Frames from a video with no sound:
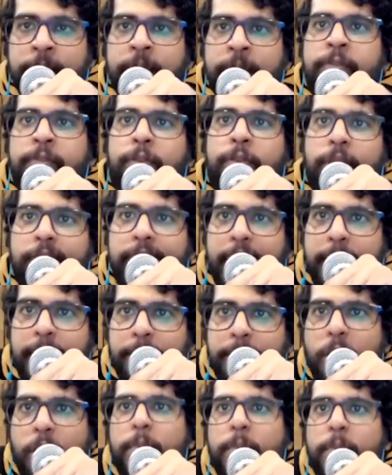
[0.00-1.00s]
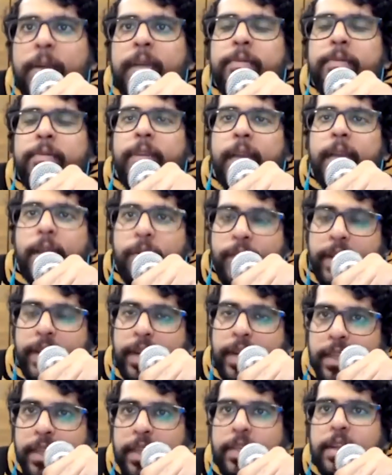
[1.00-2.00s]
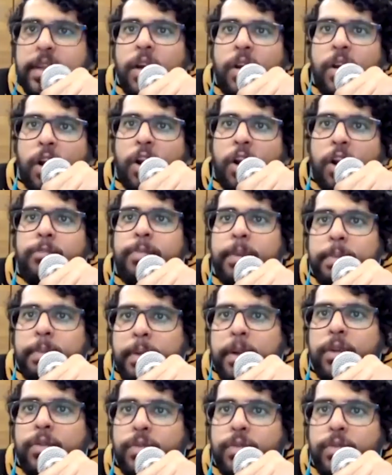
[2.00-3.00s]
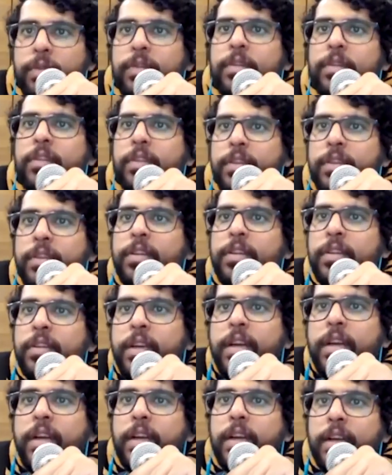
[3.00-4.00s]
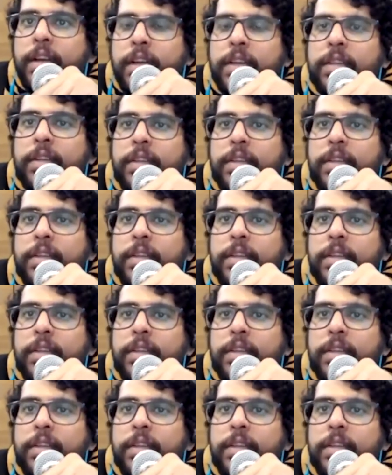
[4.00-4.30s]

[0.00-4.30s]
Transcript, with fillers: full time comedy way quicker than a lot of people do. हाँ मैं